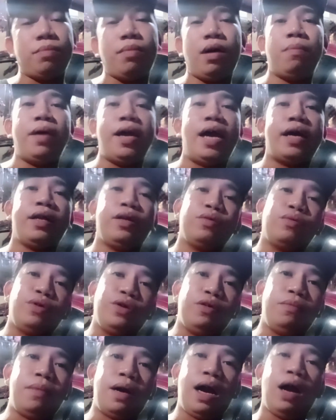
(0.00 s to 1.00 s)
nababayaran ko
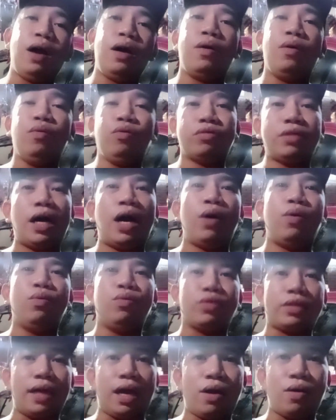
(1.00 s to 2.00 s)
yung mga
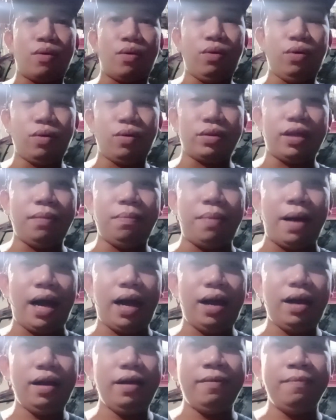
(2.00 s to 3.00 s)
utang-utang ko, 'di
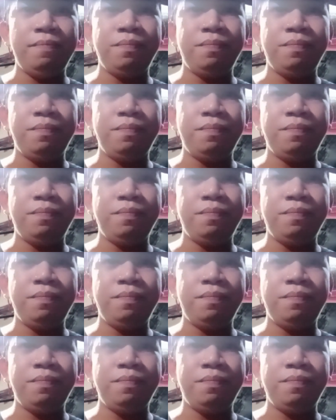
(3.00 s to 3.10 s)
ba?